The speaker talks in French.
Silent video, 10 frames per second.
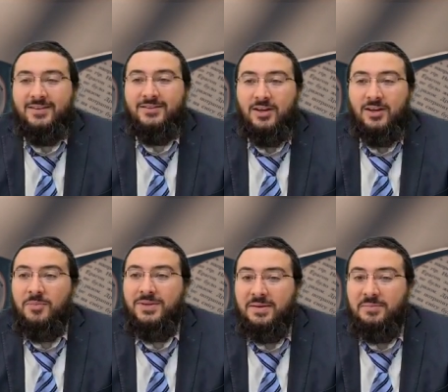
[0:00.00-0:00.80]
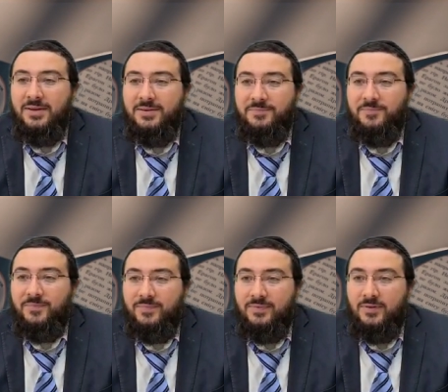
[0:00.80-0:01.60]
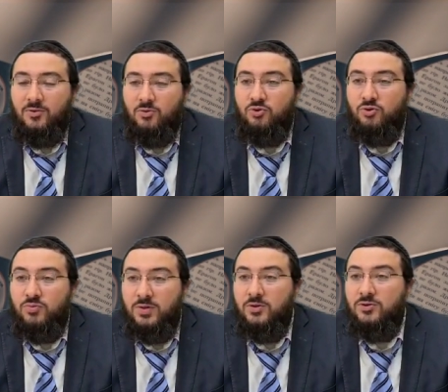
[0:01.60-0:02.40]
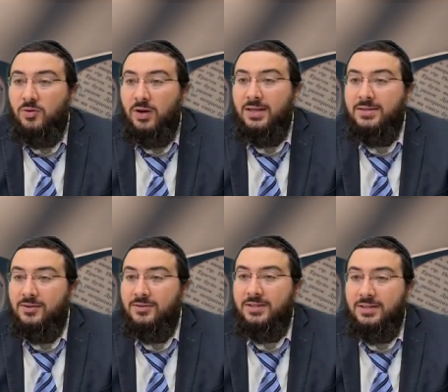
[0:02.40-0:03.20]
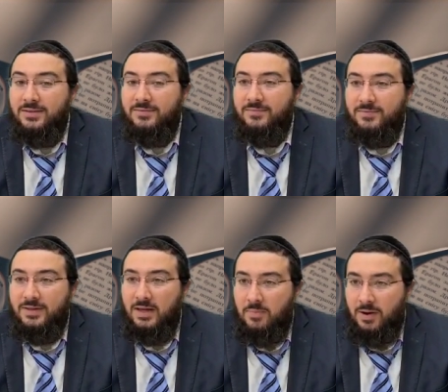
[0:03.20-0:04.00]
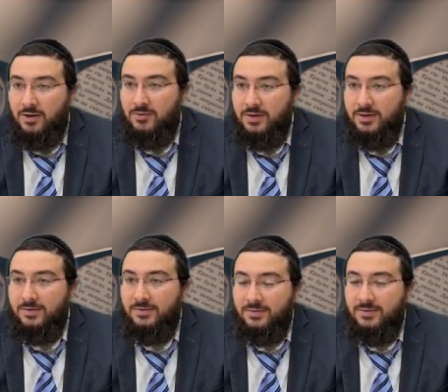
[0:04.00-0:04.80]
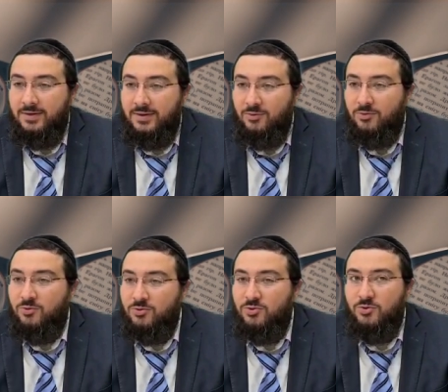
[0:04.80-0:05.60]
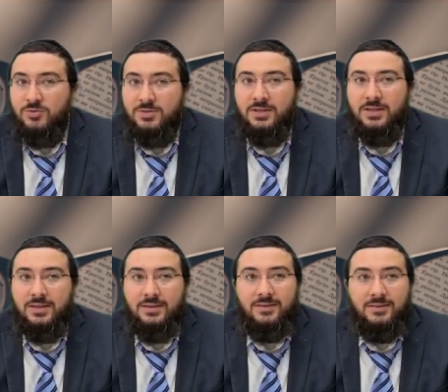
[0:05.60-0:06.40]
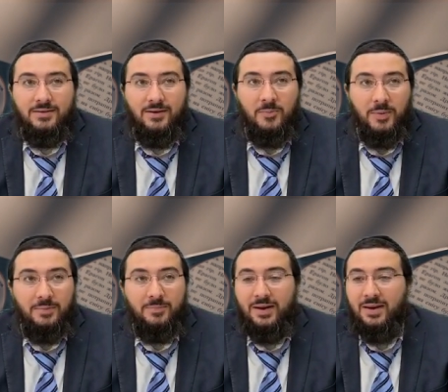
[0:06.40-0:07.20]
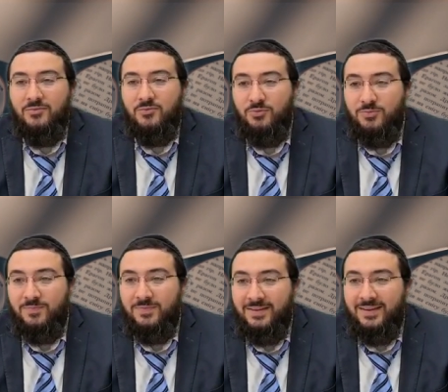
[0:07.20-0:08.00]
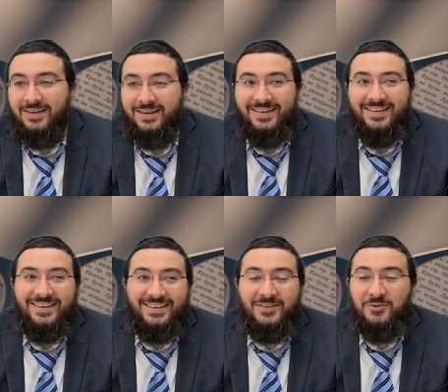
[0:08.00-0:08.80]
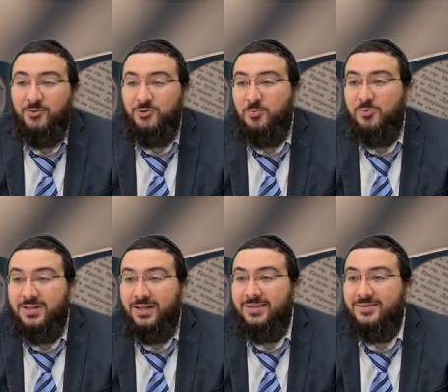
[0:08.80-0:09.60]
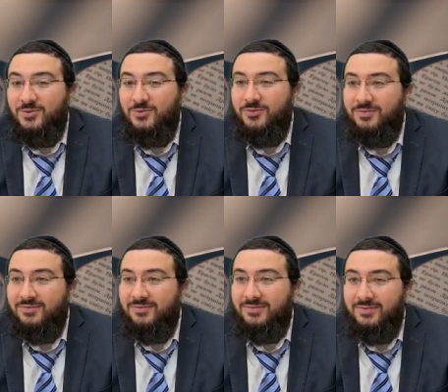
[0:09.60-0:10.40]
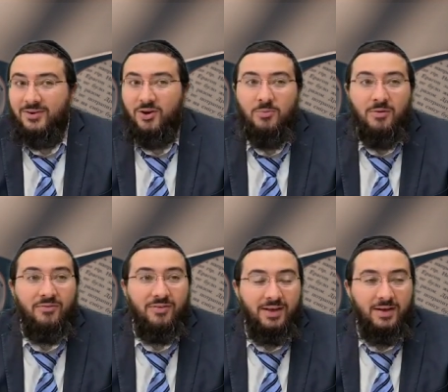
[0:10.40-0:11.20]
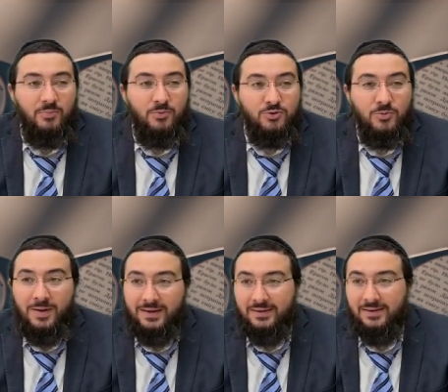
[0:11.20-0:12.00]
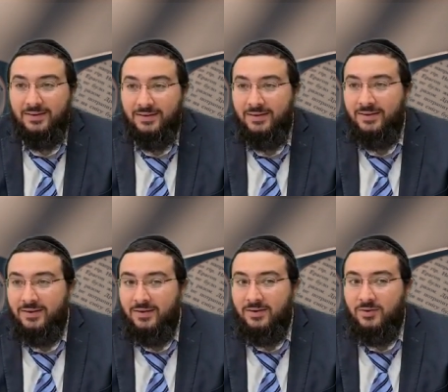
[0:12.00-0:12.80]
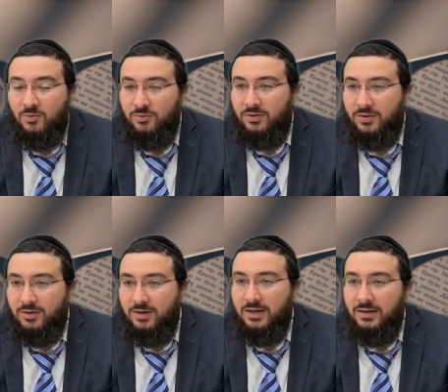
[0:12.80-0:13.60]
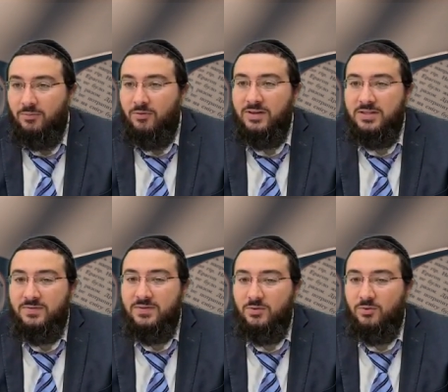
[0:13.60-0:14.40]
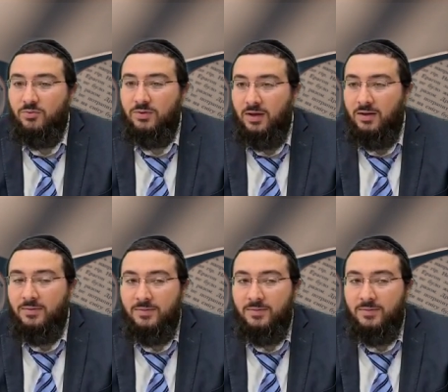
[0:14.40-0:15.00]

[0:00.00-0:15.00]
Shalom mes amis, aujourd'hui le soleil est sorti, il n'y a pas que lui, et donc nos yeux aussi en prennent plein la vue. donc on se pose la question, comment faire pour se battre contre les mauvaises visions qu'on a